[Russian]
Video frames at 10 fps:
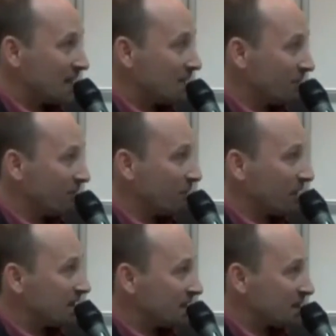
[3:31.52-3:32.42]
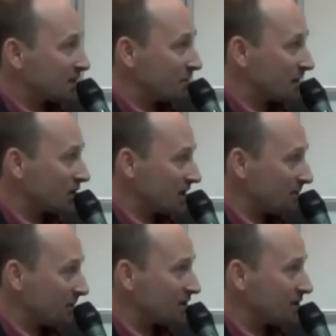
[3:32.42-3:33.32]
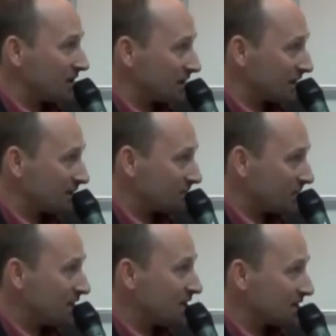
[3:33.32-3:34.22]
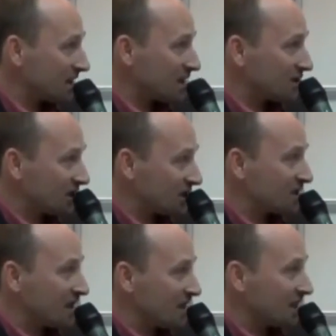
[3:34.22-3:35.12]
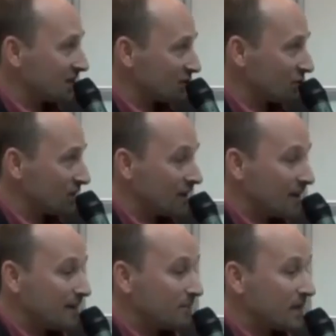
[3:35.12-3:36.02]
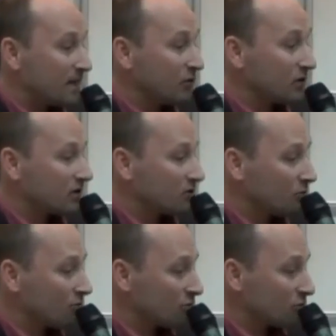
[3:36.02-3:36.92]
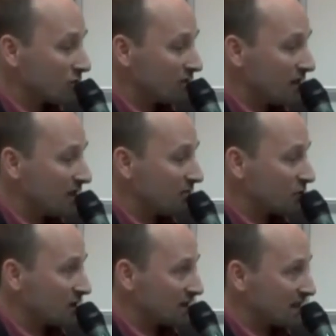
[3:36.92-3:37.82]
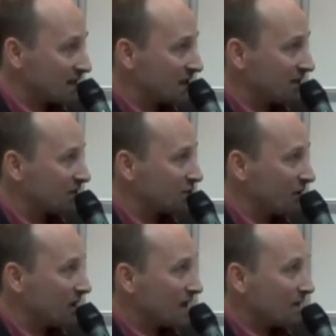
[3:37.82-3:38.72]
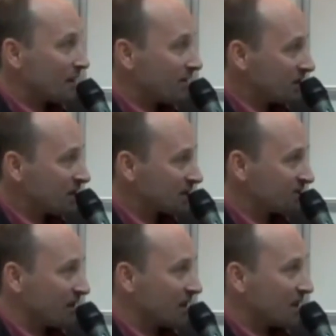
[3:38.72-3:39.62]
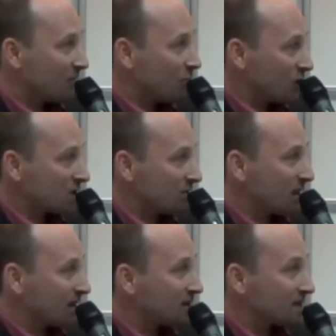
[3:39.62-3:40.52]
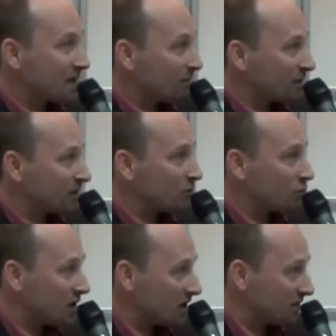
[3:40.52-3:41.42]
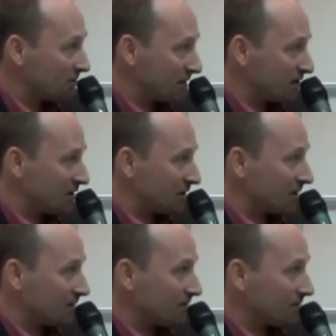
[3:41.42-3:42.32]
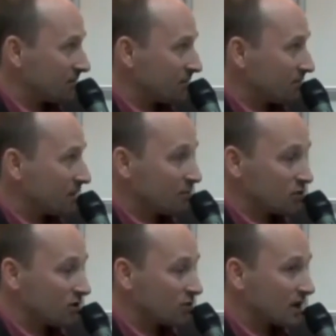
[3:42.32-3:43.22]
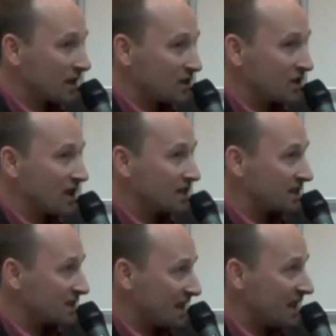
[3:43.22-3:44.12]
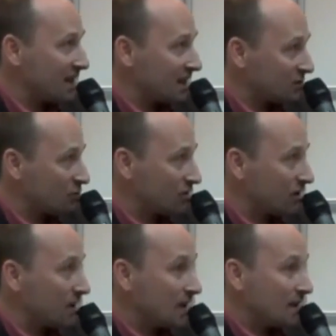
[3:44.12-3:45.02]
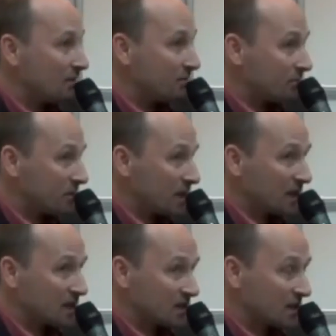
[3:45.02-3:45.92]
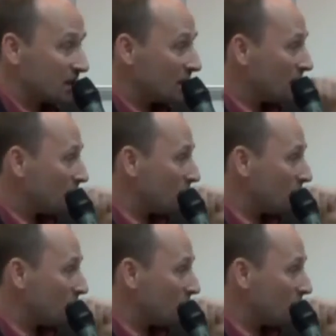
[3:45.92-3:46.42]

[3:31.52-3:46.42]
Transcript: либо выполнять распоряжение президента и не сокращать социальные расходы. И вот с удивлением можно констатировать, что правительство больше боится западных друзей, чем президента. Потому что оно сокращает социальные расходы. Мне кажется,